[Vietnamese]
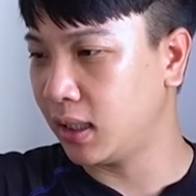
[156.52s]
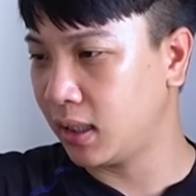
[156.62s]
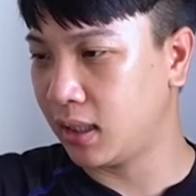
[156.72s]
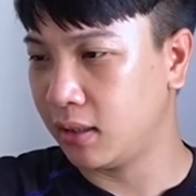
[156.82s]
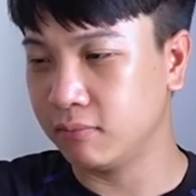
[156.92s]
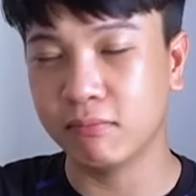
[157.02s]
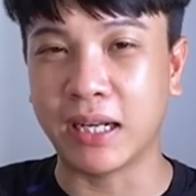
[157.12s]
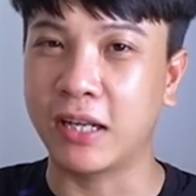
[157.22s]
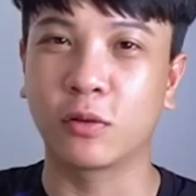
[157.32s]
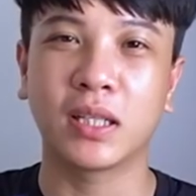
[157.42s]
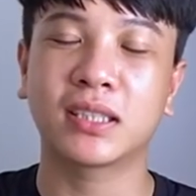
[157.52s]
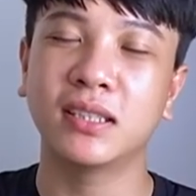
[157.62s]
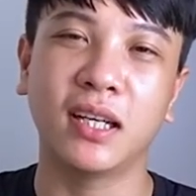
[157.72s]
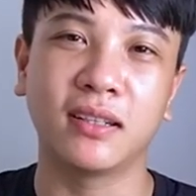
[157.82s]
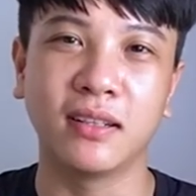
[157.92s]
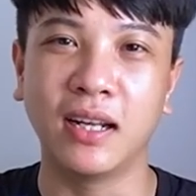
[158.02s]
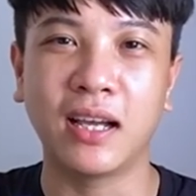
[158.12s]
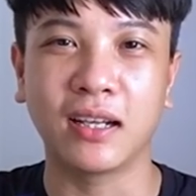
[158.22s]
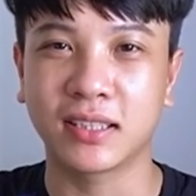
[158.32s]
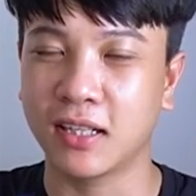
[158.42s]
ờ, bạn này cũng đã xác nhận đấy
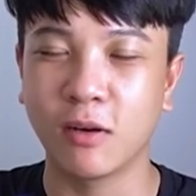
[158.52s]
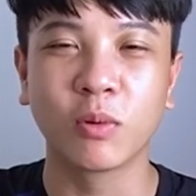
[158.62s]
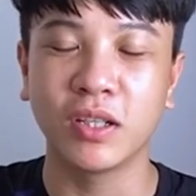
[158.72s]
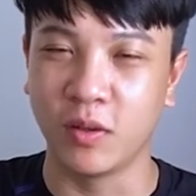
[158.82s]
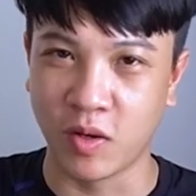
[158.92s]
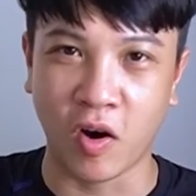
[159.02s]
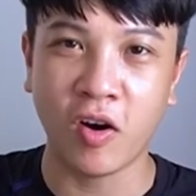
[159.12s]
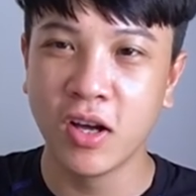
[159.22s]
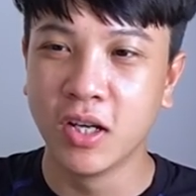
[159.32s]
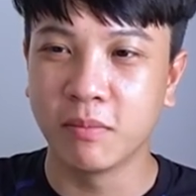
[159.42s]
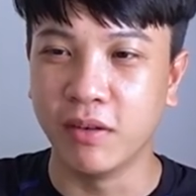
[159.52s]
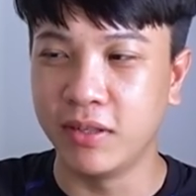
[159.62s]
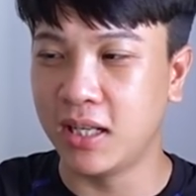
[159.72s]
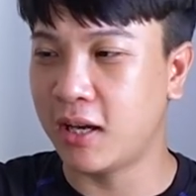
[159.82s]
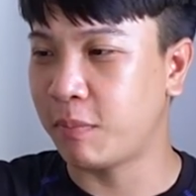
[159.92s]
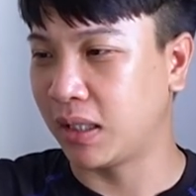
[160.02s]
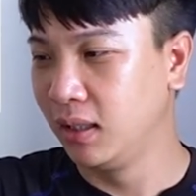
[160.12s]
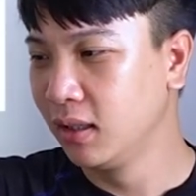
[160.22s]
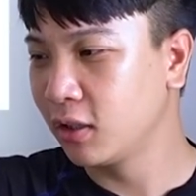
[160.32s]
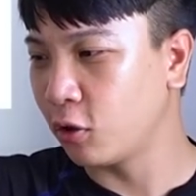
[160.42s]
là sẽ không có điều đó bởi vì là mặt
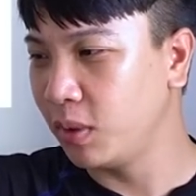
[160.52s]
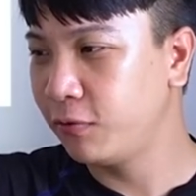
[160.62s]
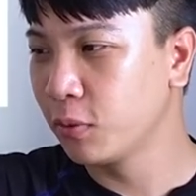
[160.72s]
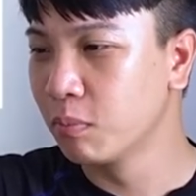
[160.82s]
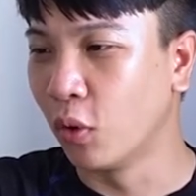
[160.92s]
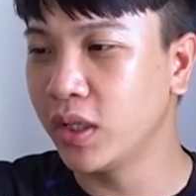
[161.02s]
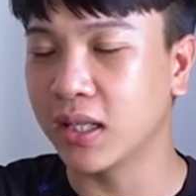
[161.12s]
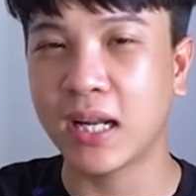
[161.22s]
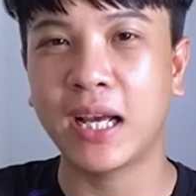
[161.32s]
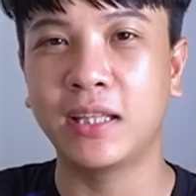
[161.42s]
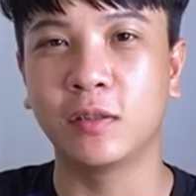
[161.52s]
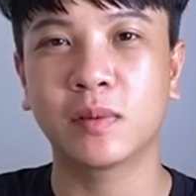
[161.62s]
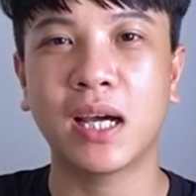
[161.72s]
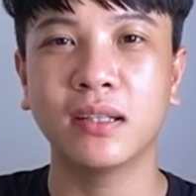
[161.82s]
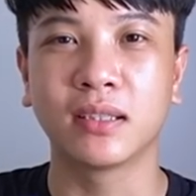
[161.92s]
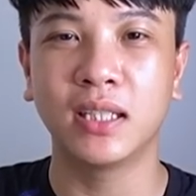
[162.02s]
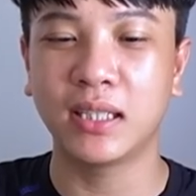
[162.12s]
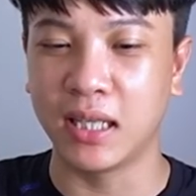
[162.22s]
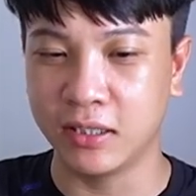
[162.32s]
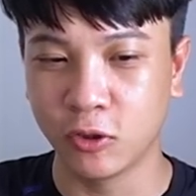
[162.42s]
lưng của Biphone 4 hiện nay thì cũng đã được thiết
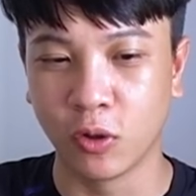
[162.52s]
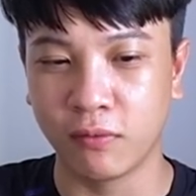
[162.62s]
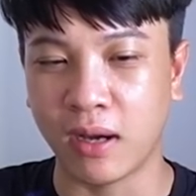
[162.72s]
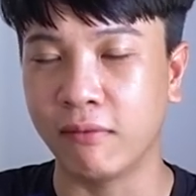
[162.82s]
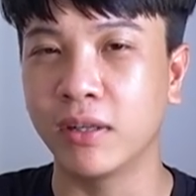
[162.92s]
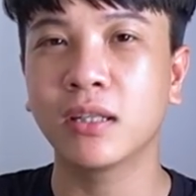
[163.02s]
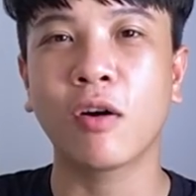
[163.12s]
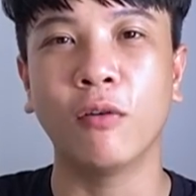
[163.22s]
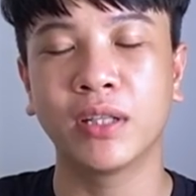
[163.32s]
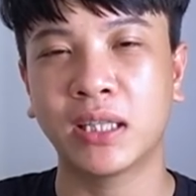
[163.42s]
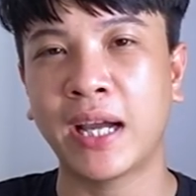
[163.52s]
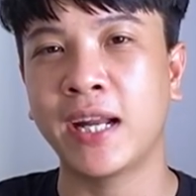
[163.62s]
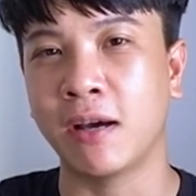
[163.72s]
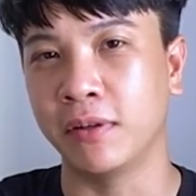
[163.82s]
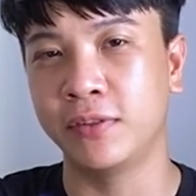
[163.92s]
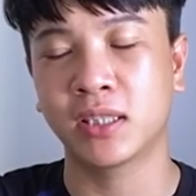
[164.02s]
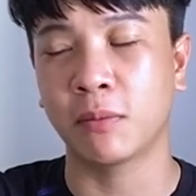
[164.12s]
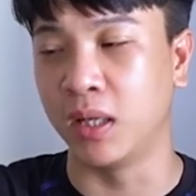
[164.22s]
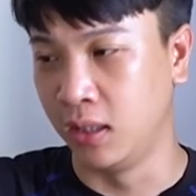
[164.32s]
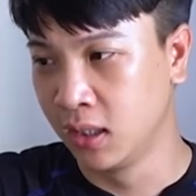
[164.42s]
kế rồi và vẫn có vân tay nằm ở phía
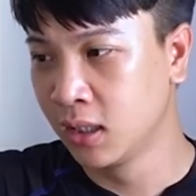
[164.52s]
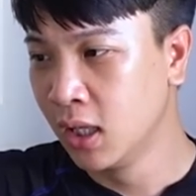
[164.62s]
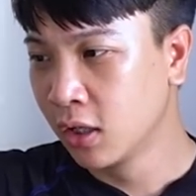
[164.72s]
sau mặt lưng